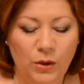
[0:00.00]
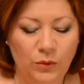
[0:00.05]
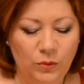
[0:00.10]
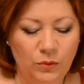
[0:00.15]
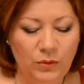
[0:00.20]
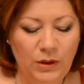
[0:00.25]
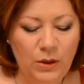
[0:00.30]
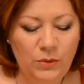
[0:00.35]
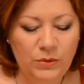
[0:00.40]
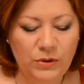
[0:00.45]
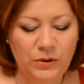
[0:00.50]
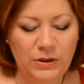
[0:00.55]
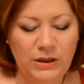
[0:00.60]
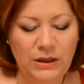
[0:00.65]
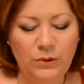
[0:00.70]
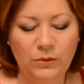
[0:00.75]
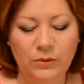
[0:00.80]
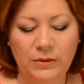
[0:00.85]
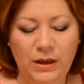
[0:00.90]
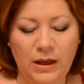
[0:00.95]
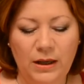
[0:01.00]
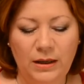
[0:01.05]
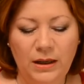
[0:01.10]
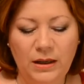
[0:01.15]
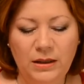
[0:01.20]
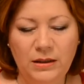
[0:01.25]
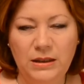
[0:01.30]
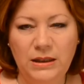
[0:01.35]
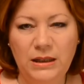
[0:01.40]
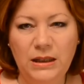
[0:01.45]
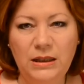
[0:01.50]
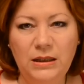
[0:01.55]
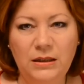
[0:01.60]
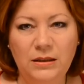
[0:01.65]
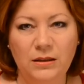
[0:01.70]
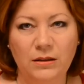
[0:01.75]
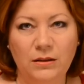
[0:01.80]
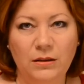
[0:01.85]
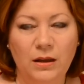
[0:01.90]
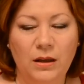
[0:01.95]
Donc là, on se dit qu'on a un
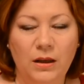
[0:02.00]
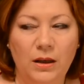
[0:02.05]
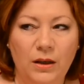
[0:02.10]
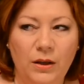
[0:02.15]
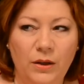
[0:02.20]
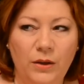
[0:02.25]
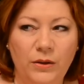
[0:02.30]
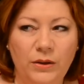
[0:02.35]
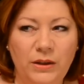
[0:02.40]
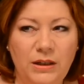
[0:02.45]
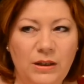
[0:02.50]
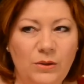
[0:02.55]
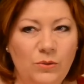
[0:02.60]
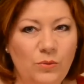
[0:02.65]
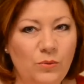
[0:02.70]
indice euh, qui